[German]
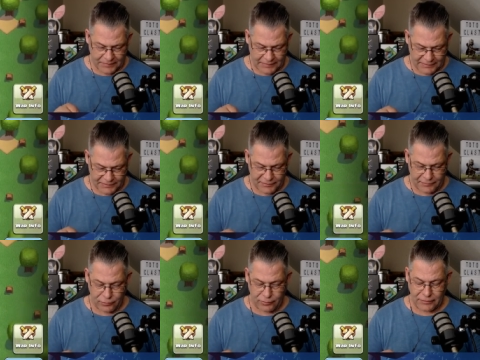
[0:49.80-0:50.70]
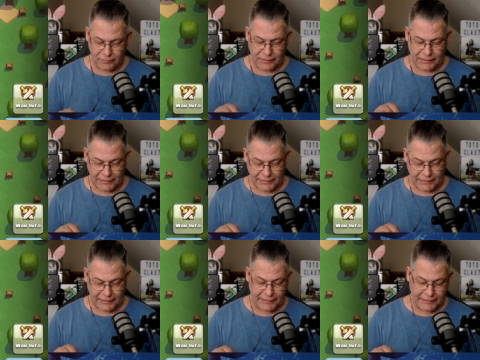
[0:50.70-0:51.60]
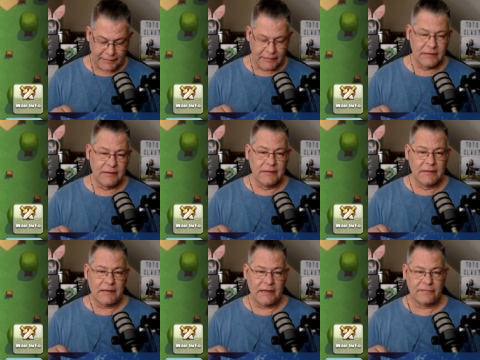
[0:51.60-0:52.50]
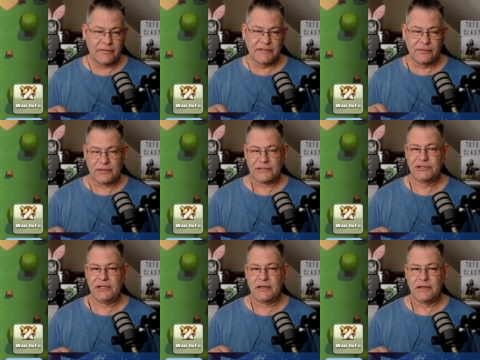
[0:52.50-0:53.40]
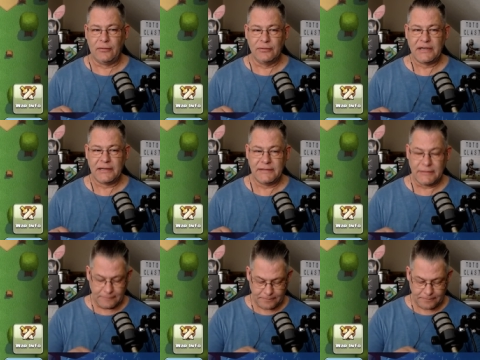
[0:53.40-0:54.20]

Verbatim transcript: dass wir im oberen Bereich einen etwas gerushten Account hatten.